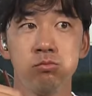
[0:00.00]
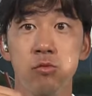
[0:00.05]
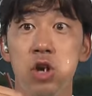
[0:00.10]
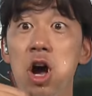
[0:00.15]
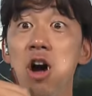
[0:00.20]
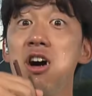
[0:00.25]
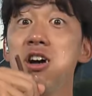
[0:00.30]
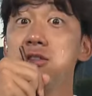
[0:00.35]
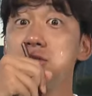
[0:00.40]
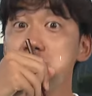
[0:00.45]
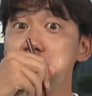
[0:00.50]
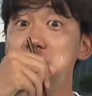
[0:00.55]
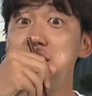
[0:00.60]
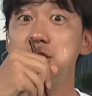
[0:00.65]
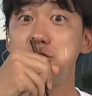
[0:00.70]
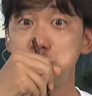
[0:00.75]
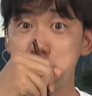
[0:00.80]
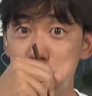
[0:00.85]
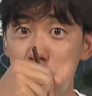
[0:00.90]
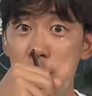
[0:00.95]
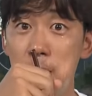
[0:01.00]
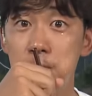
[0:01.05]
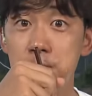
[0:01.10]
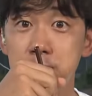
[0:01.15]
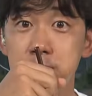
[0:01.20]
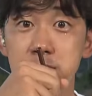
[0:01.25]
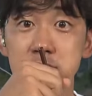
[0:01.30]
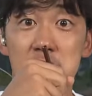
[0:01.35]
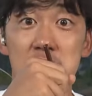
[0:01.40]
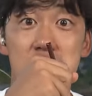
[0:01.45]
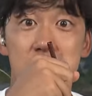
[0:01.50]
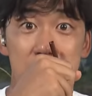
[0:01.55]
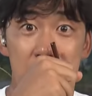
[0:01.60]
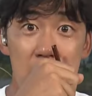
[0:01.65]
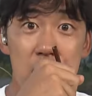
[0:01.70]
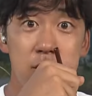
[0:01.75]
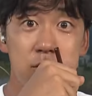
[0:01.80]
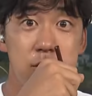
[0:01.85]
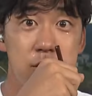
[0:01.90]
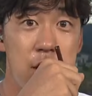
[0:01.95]
噛んでいくと若
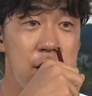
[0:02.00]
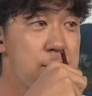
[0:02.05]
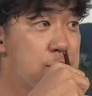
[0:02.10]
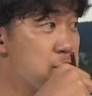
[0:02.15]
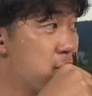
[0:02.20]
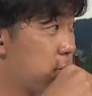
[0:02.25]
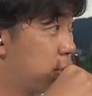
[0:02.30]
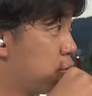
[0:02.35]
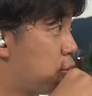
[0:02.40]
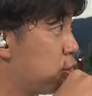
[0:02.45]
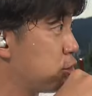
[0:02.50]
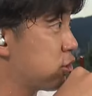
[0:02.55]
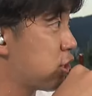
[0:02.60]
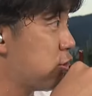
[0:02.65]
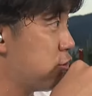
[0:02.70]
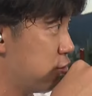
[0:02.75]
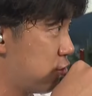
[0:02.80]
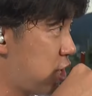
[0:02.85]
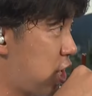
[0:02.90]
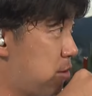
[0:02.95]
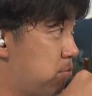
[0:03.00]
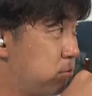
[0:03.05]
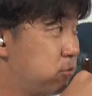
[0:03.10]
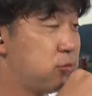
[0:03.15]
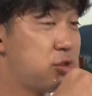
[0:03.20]
干レンコンが残ってるので